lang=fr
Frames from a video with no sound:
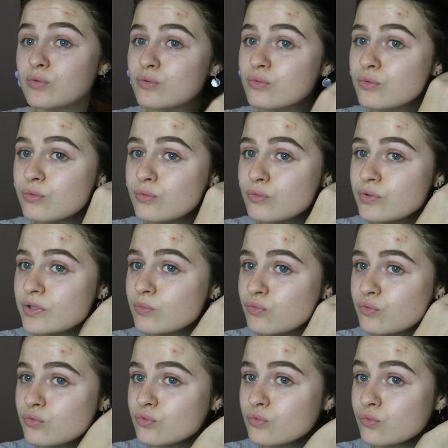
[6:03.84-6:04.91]
le,
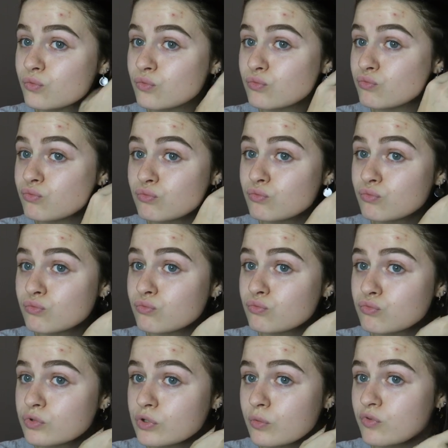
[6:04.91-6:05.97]
début dont
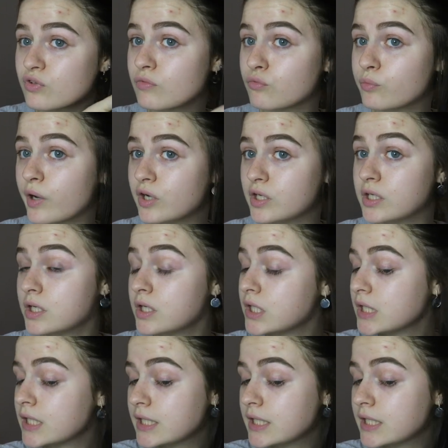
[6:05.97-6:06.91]
je, commence à vous parler.